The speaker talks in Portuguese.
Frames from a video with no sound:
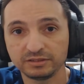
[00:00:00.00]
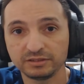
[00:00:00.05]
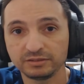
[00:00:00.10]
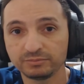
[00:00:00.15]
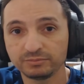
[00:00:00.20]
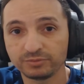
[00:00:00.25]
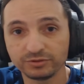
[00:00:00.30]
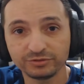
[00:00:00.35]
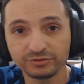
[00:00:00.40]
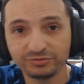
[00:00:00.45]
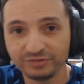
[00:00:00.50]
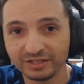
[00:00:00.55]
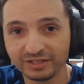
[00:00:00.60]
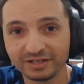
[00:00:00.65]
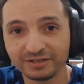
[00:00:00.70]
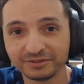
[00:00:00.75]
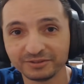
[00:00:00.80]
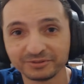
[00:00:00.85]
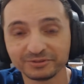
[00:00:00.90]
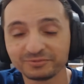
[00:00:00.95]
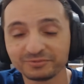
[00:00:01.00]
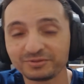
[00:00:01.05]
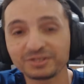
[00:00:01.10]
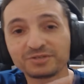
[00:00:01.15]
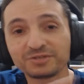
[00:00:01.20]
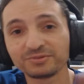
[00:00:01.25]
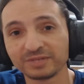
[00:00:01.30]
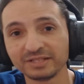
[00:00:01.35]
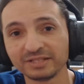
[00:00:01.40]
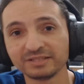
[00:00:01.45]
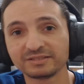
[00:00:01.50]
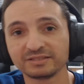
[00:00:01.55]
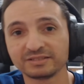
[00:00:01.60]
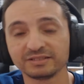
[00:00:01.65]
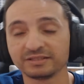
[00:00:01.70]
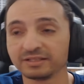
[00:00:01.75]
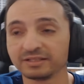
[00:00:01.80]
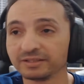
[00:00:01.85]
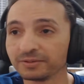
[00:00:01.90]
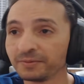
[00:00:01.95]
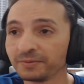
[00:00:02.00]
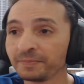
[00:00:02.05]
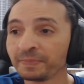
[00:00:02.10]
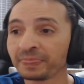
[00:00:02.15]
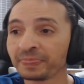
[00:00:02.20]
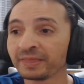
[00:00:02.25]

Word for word: Ponto final, eu não vejo antes, entendeu?